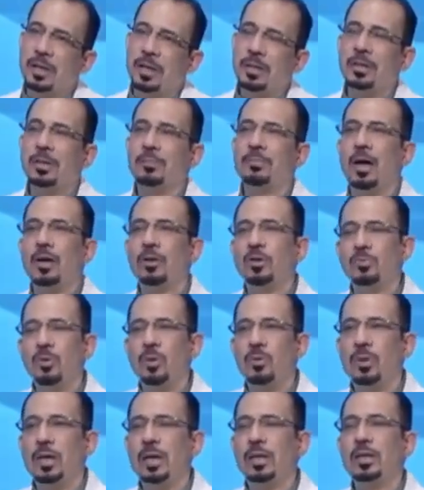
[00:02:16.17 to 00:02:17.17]
تتغير مع
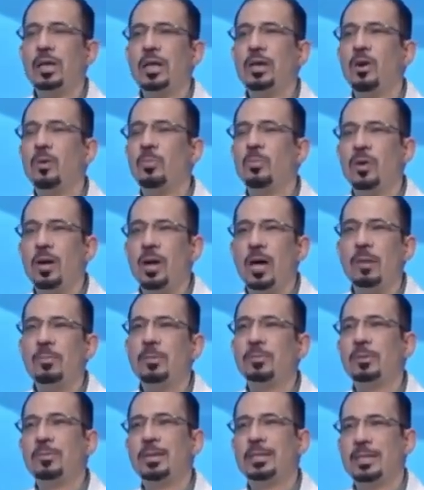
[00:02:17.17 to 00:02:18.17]
النمو لكن هي عمرها ما
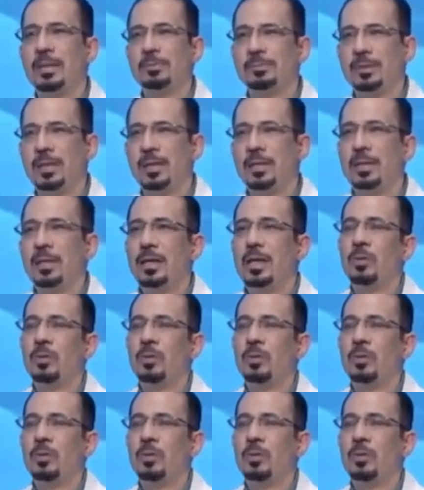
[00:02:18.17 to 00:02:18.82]
بتبقى ثابته